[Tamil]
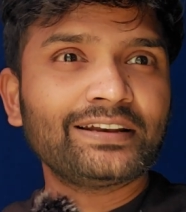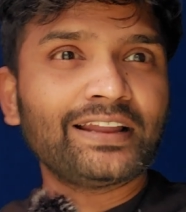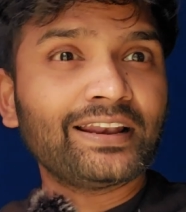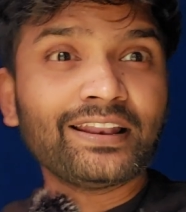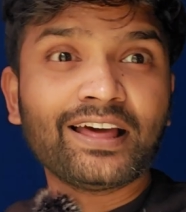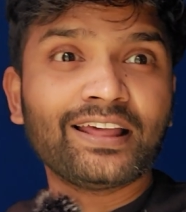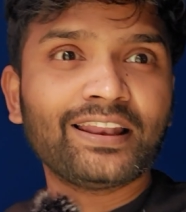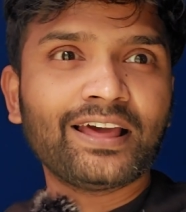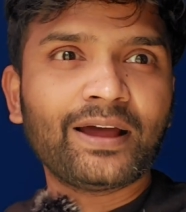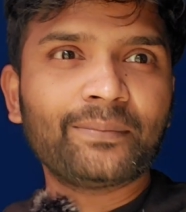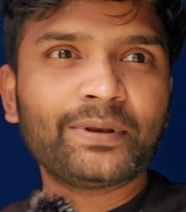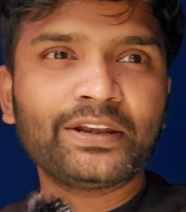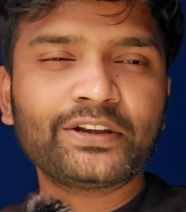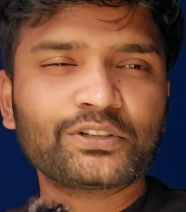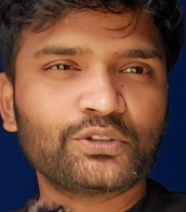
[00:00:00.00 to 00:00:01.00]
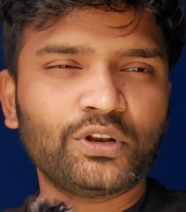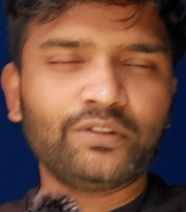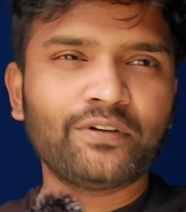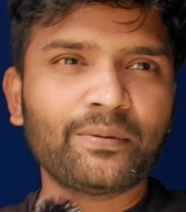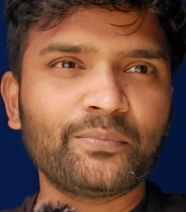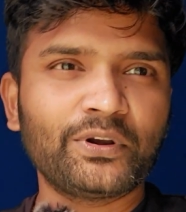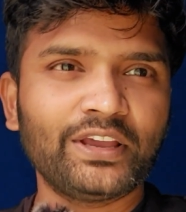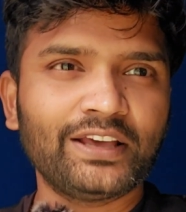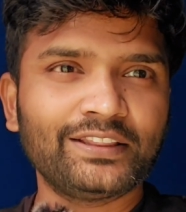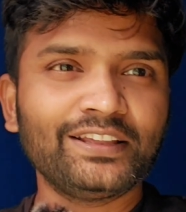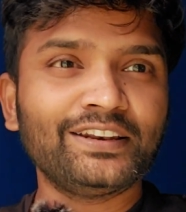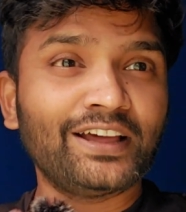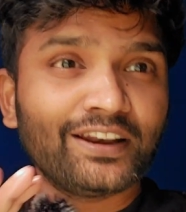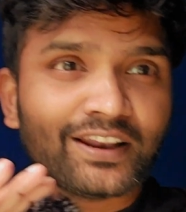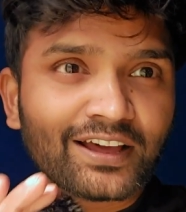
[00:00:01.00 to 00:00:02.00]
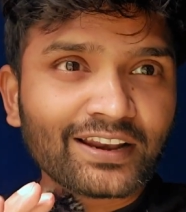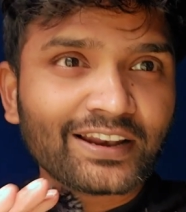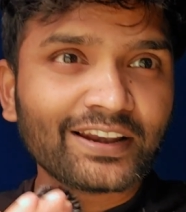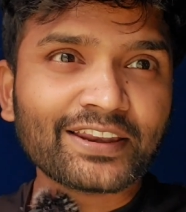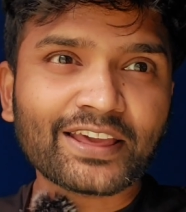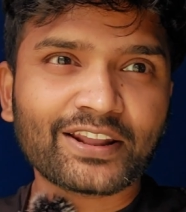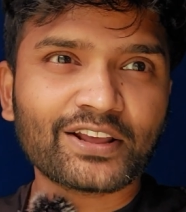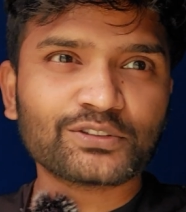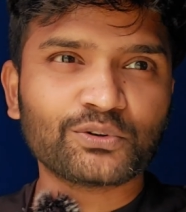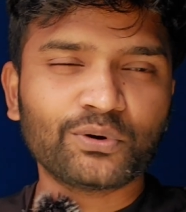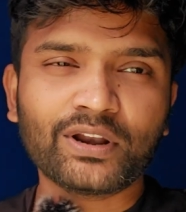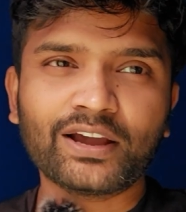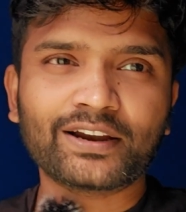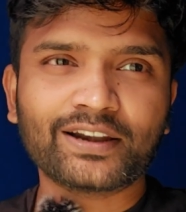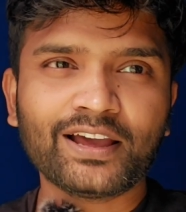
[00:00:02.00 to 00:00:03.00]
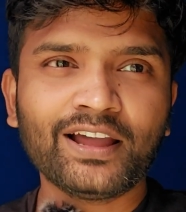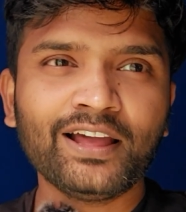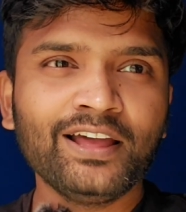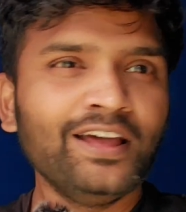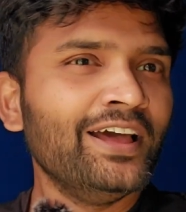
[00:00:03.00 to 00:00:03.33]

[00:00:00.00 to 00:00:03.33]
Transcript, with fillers: நல்லா இல்லை அப்படின்ட்டு சொல்லவே முடியாது நல்லா இல்லைன்னு யாராவது சொன்னாங்கன்னா